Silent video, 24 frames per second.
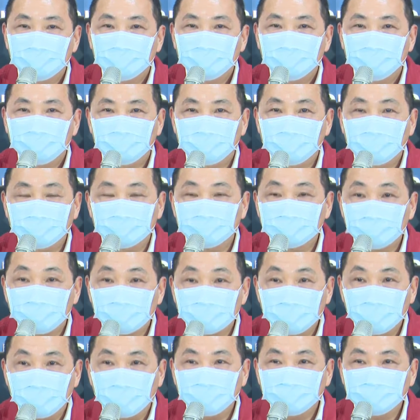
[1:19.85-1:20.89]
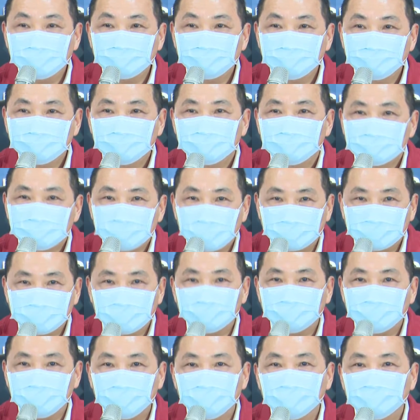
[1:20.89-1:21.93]
也让中央大
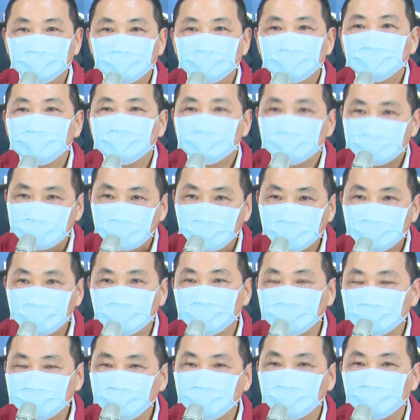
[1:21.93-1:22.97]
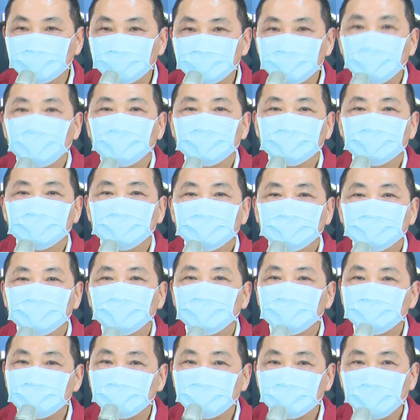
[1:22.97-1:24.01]
家觉得筛检是有效的，
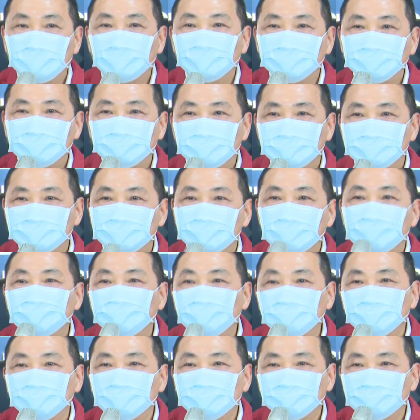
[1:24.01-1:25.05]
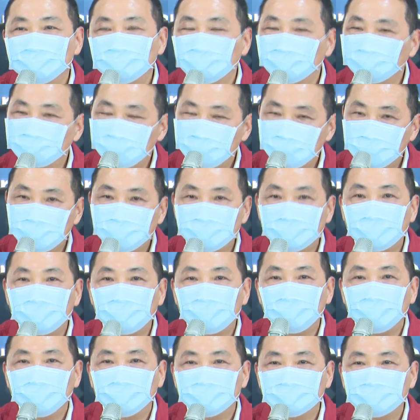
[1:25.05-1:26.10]
所以中央也宣布从居家
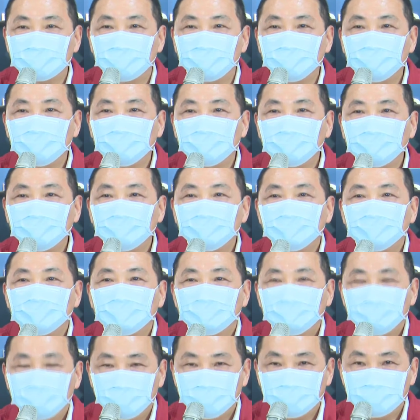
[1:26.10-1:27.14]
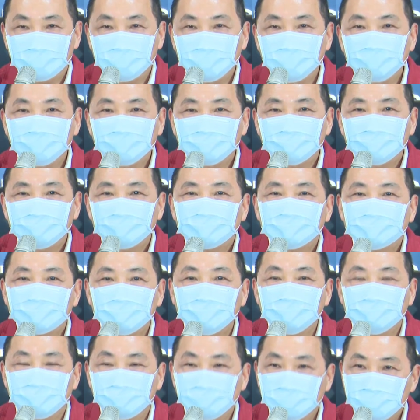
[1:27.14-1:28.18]
快筛以及。
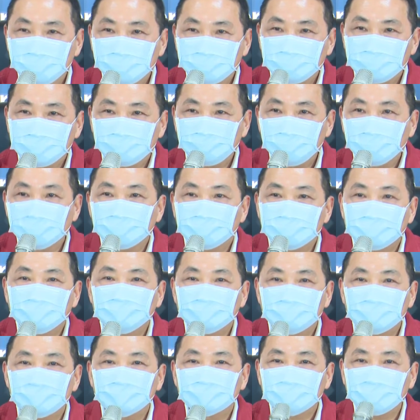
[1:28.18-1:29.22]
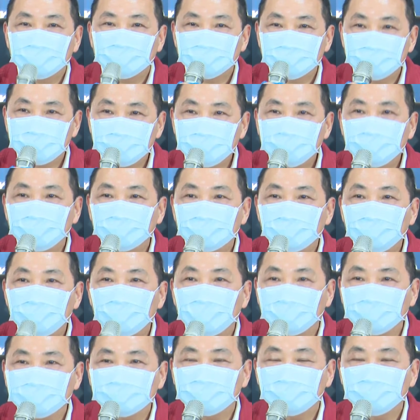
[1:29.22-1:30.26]
跟我们一起并肩作战的企业、
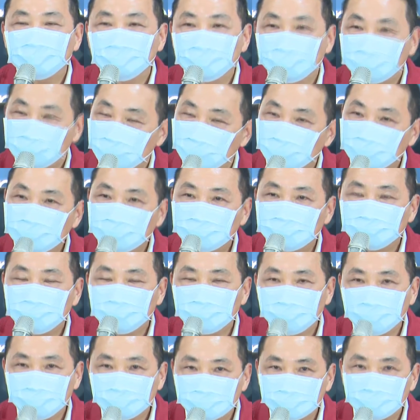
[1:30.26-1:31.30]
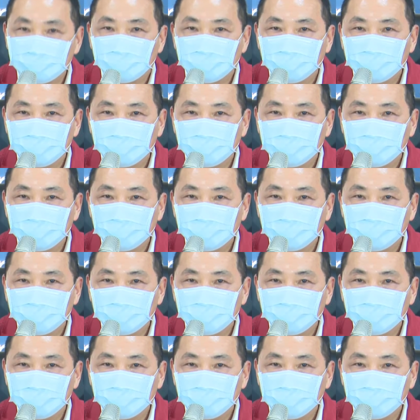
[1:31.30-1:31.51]
快餐也同时提出来，